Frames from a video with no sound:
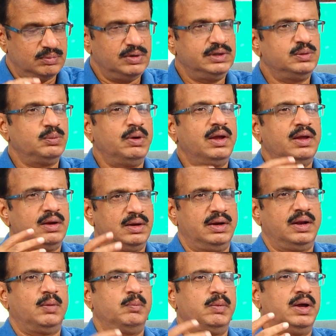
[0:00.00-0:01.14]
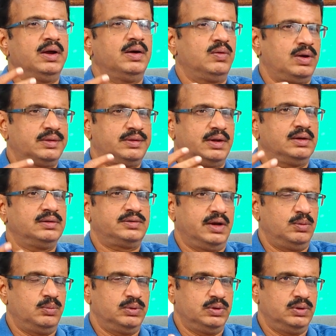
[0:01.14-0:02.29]
నిజమే నమ్మే అవకాశాలు
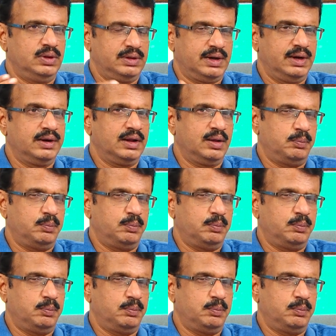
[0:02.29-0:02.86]
చాలామంది ఎందుకంటే